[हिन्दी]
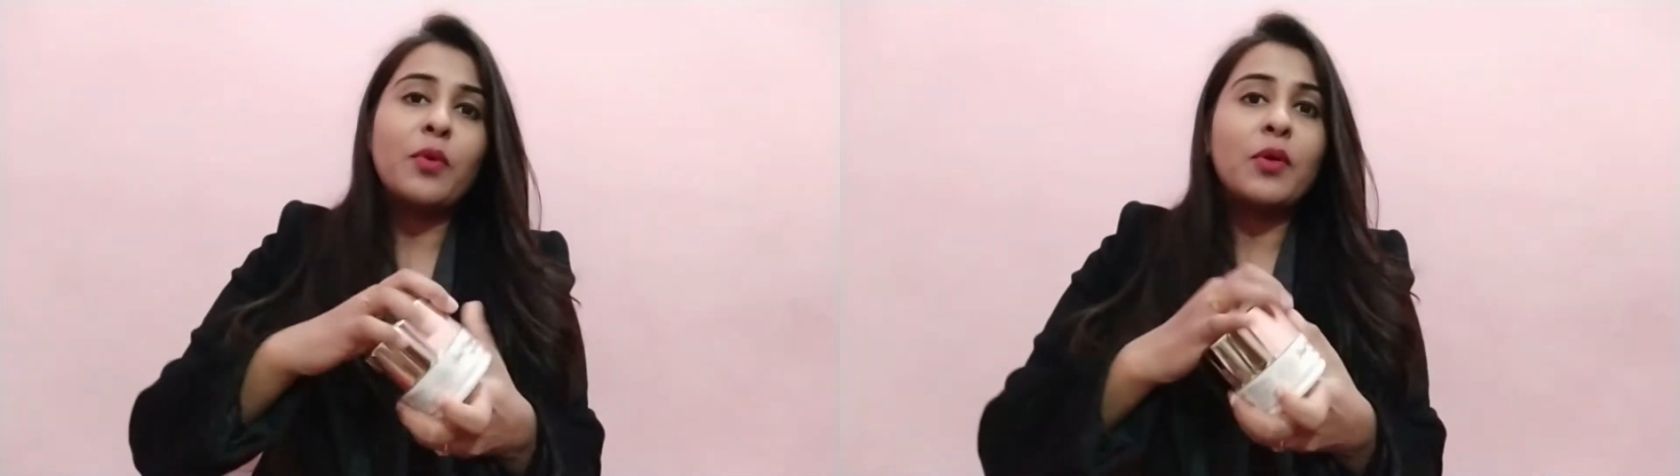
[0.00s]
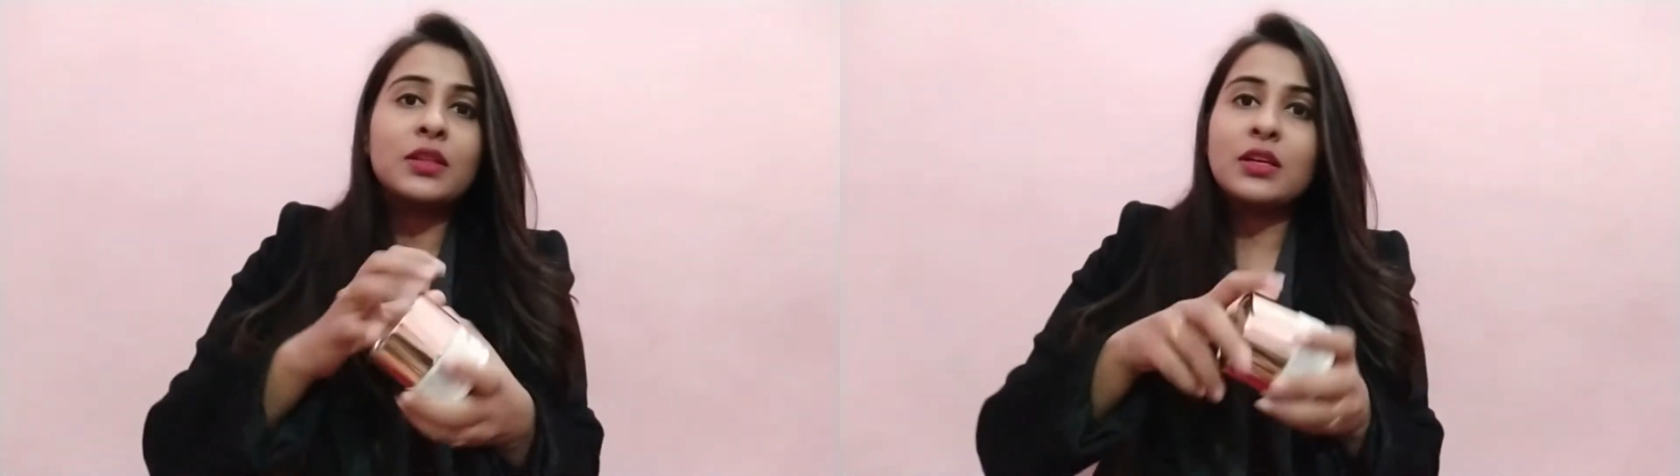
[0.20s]

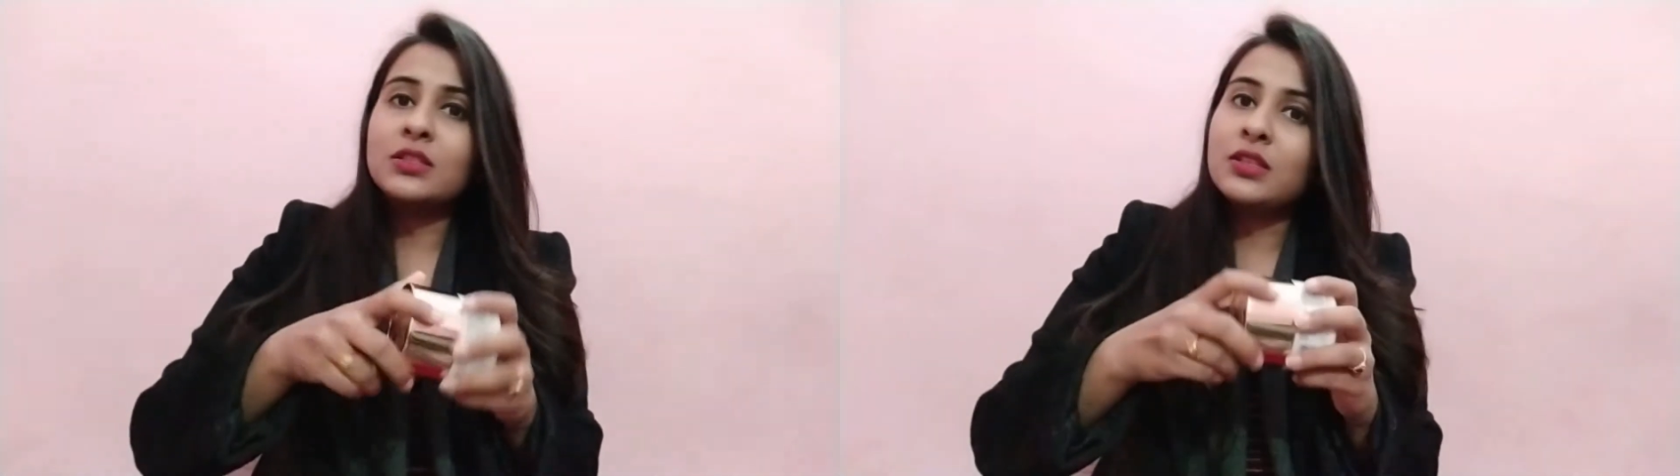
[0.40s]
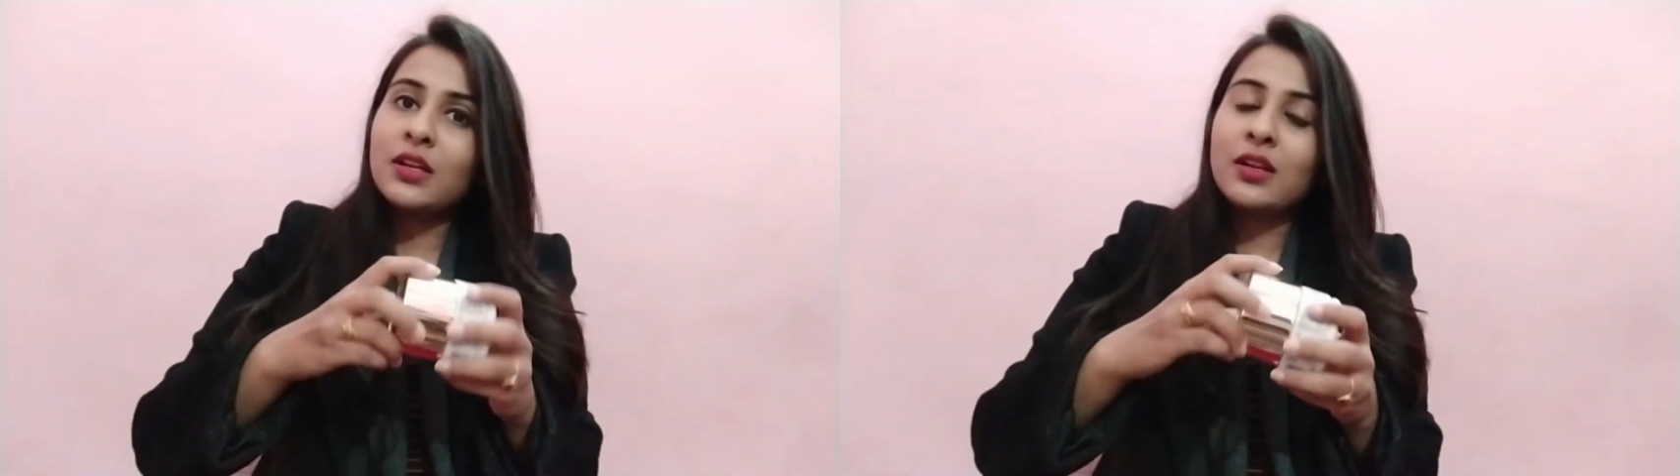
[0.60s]
बहुत
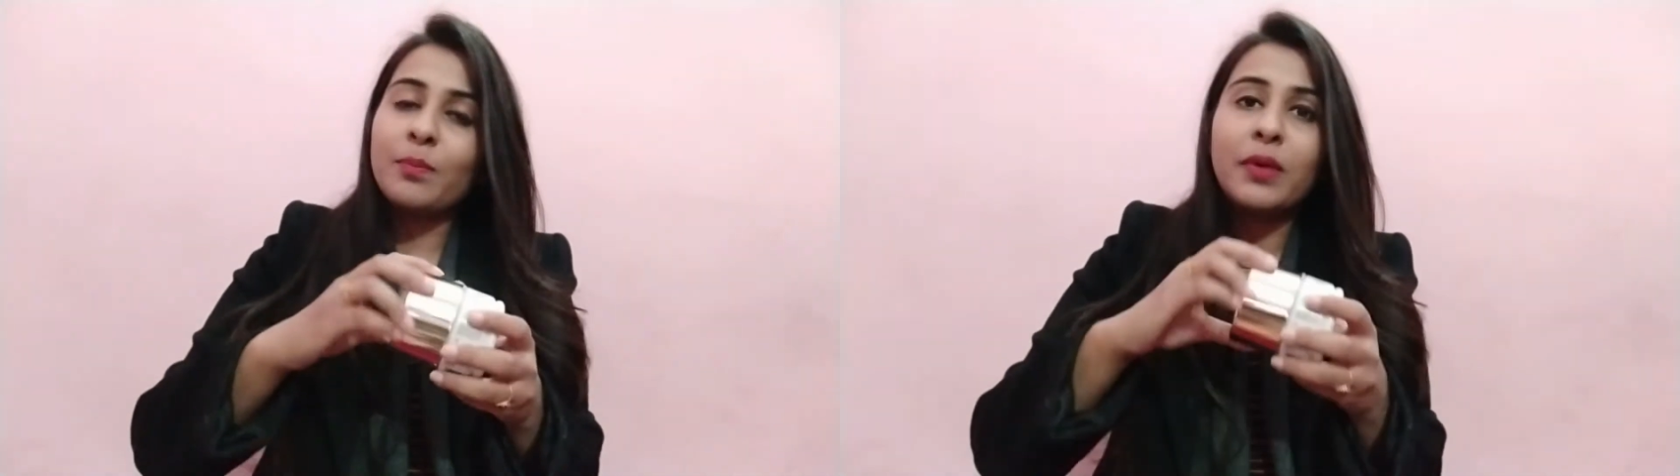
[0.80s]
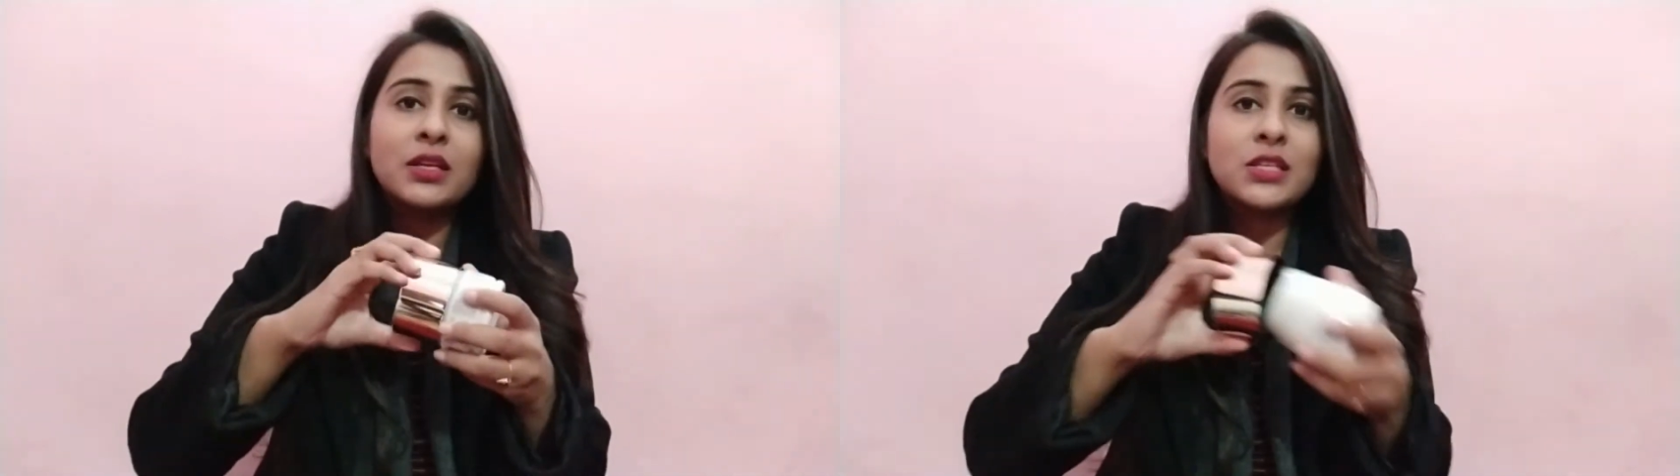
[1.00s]
अच्छा
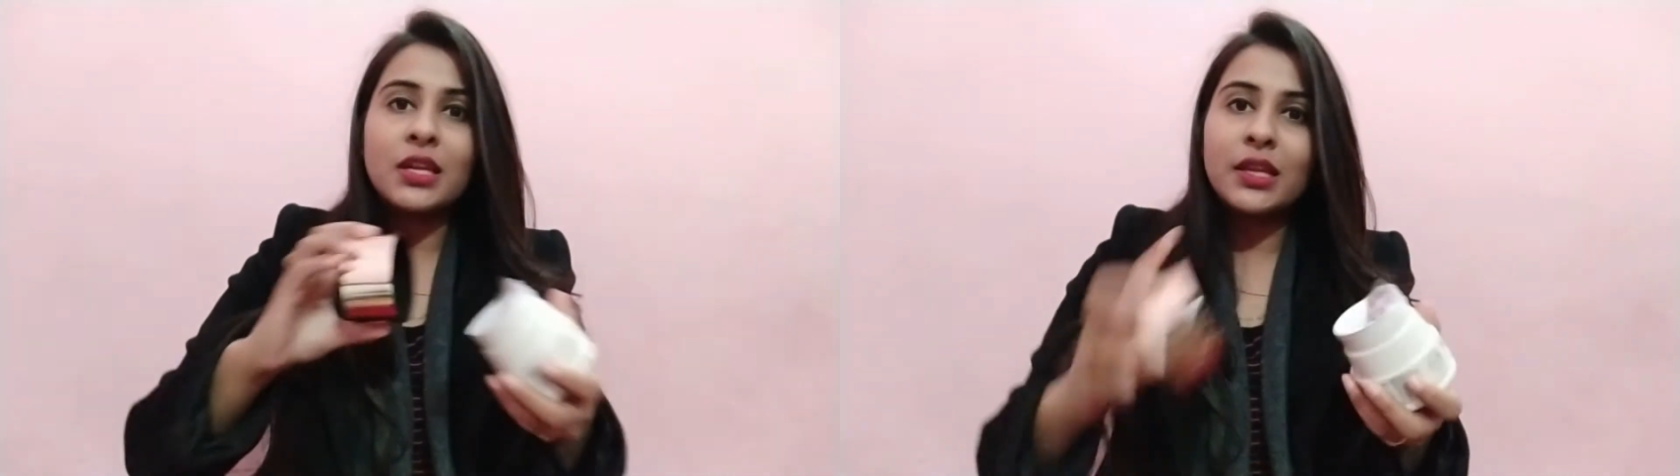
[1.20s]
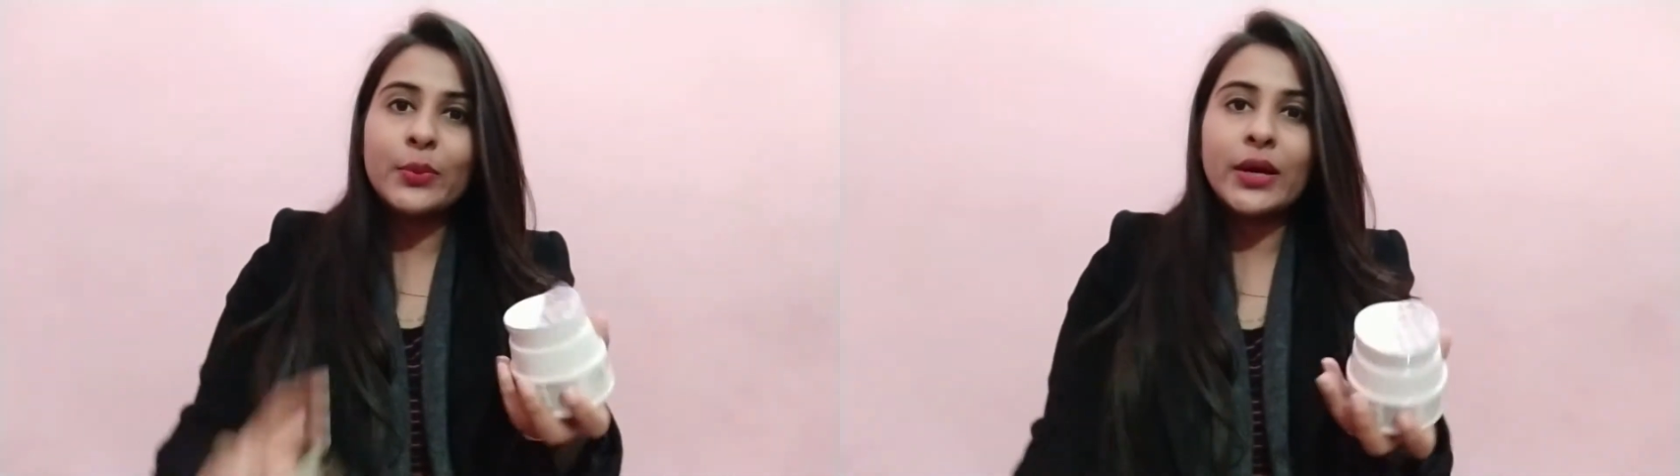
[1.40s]
लंबा
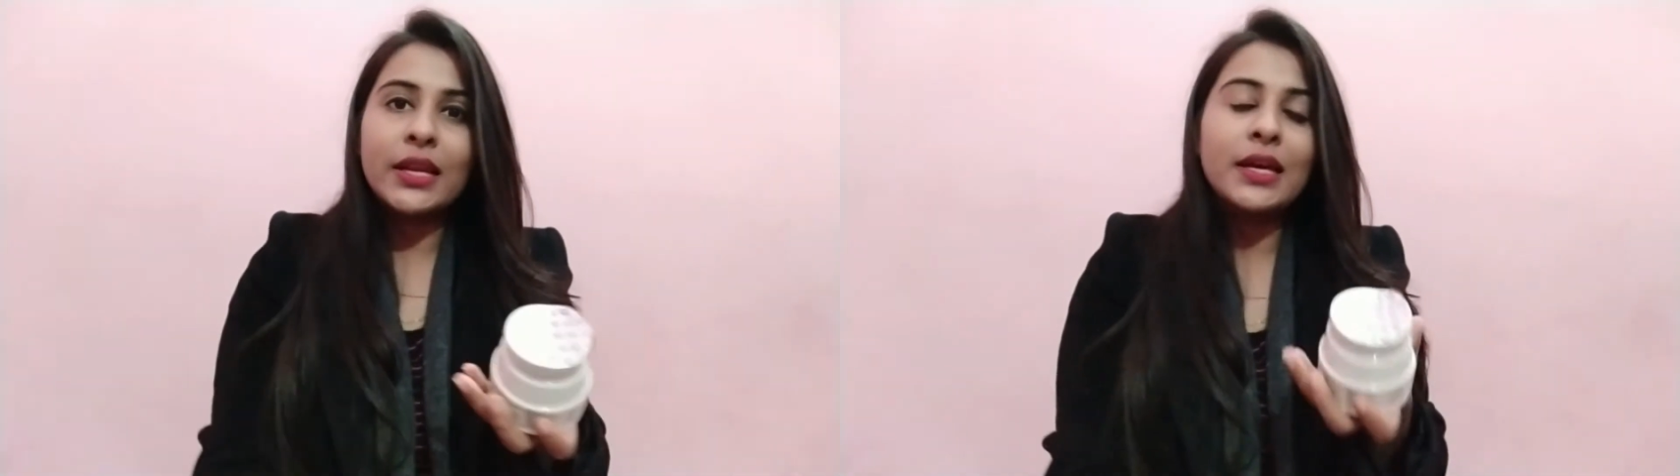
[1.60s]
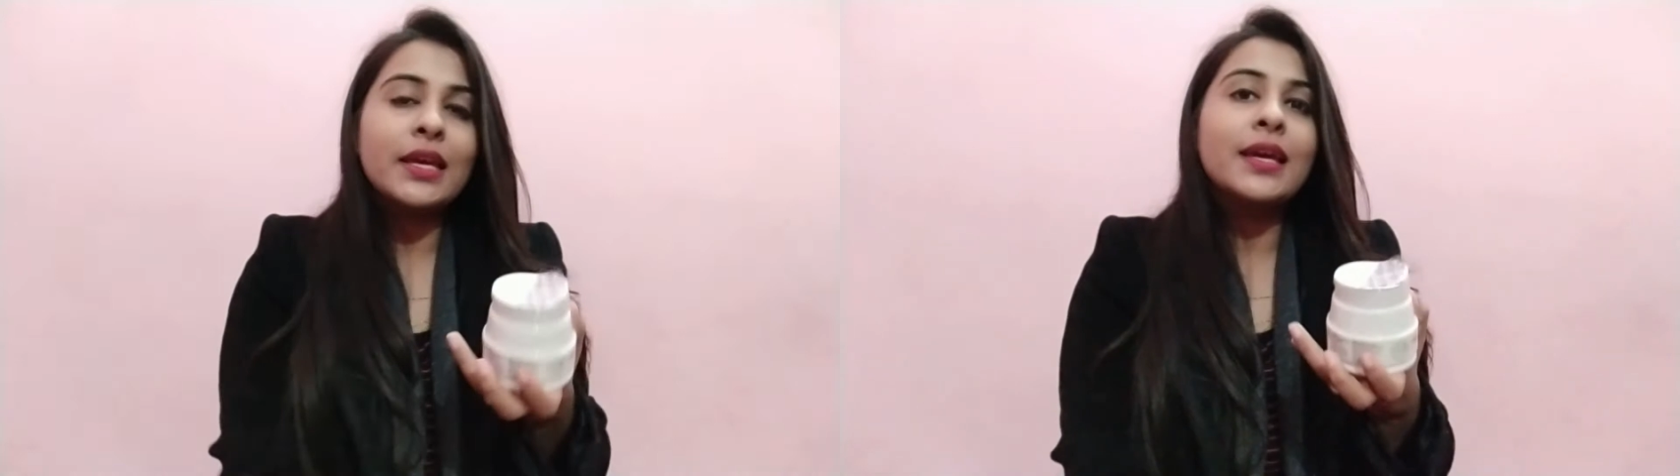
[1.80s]
चलने
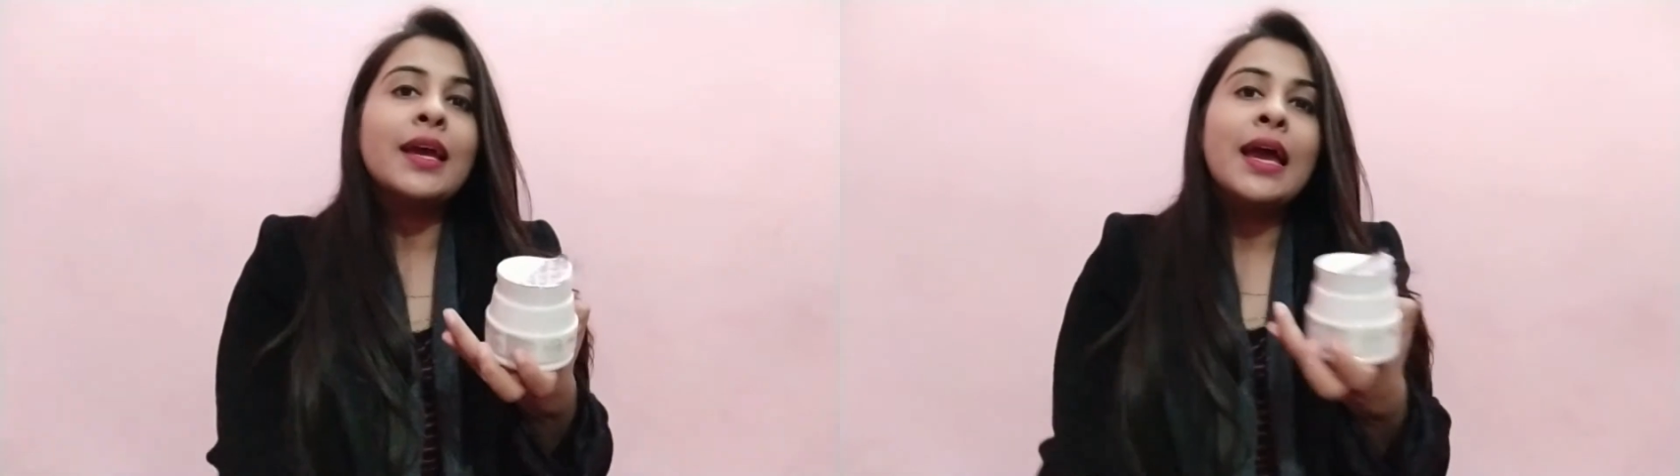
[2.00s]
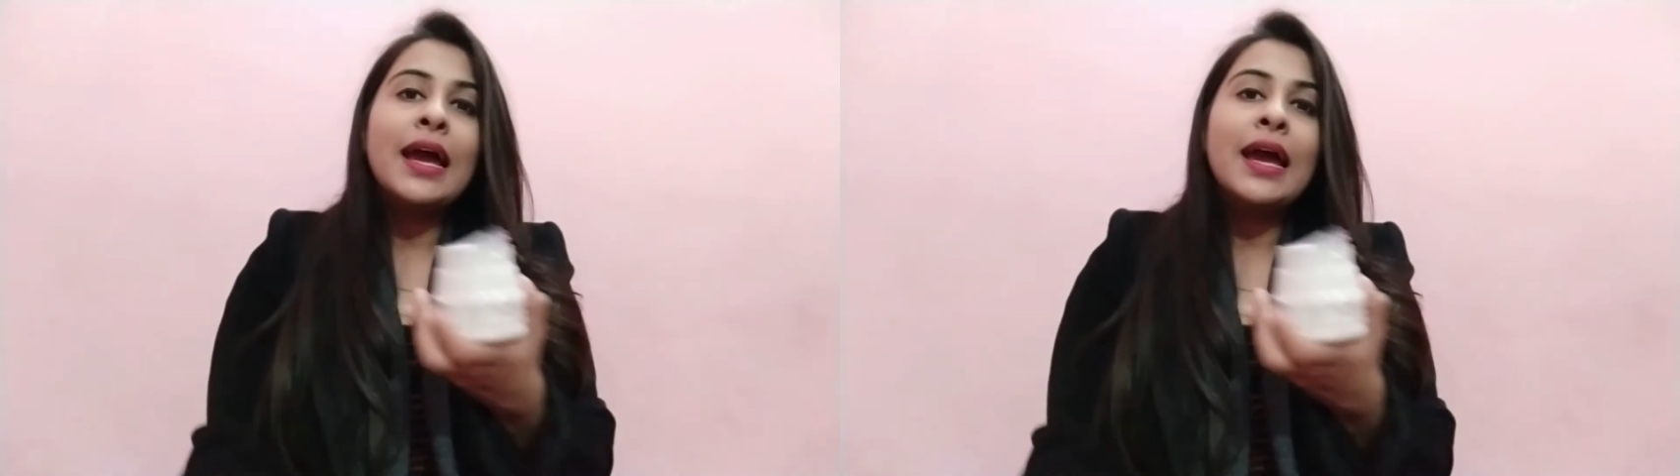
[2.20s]
वाला है